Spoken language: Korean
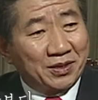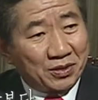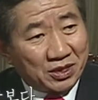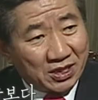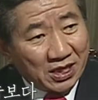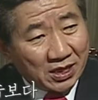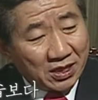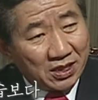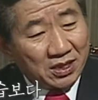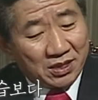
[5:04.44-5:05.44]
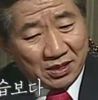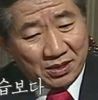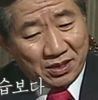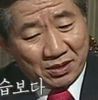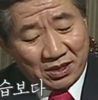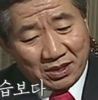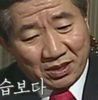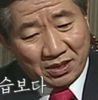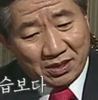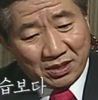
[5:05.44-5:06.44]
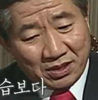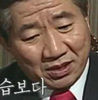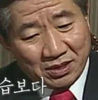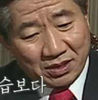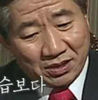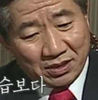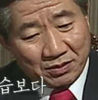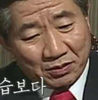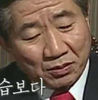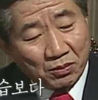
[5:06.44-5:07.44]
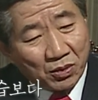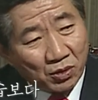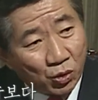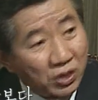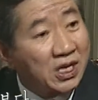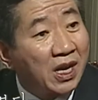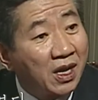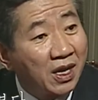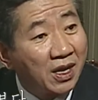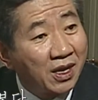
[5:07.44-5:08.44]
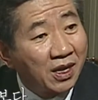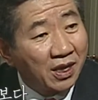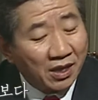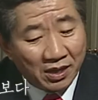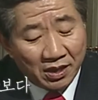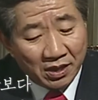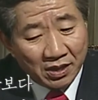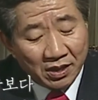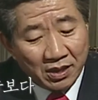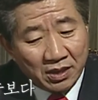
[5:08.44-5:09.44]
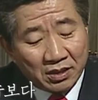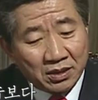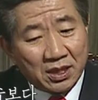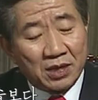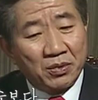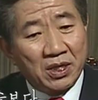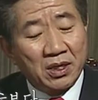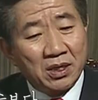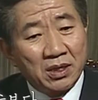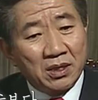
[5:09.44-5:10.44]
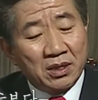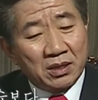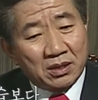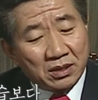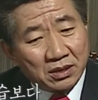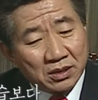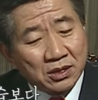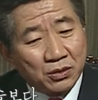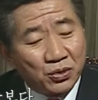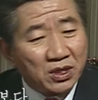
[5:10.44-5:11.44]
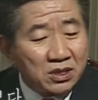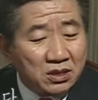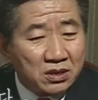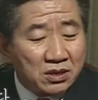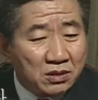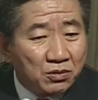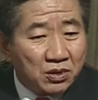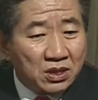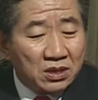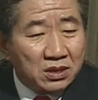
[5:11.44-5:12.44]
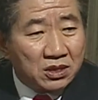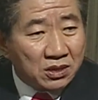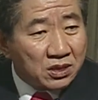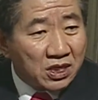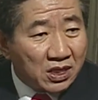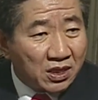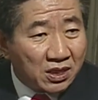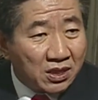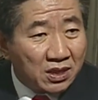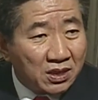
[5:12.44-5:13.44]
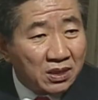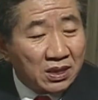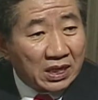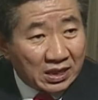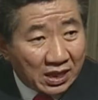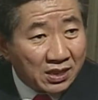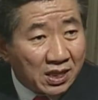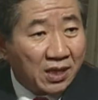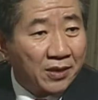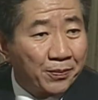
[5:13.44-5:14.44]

지향이 이, 옳으냐 음. 예. 그렇죠. 음. 그 다음에 그것을 위해서 쓰고 있는 정책이 타당하냐.